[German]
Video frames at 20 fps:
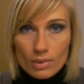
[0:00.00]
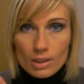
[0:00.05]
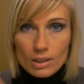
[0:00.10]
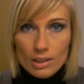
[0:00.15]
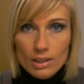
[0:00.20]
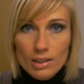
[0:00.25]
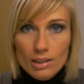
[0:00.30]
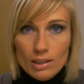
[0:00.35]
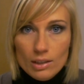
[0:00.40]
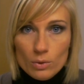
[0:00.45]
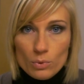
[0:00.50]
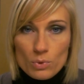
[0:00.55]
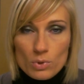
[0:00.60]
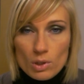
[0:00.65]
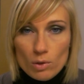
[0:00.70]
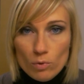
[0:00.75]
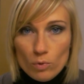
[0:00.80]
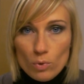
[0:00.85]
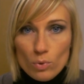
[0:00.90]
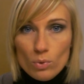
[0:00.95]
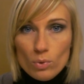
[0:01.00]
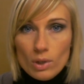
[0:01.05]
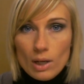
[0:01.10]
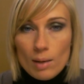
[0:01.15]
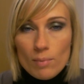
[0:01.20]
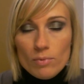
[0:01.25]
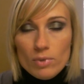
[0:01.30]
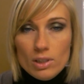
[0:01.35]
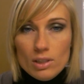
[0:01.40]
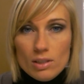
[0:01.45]
Hier in unserer Wohnung
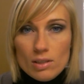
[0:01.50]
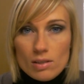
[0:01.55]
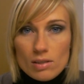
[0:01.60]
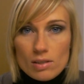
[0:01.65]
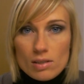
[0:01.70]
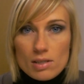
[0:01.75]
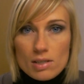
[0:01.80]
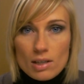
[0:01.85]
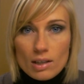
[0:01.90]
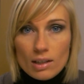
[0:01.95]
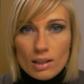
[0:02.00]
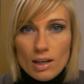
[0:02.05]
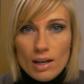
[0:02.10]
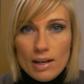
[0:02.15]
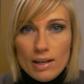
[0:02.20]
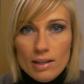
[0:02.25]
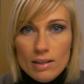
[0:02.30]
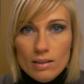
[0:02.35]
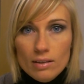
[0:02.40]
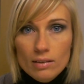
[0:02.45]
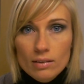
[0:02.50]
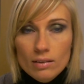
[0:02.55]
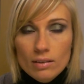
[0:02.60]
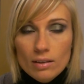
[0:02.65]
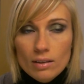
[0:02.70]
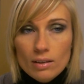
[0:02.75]
haben wir dieses Jahr keinen.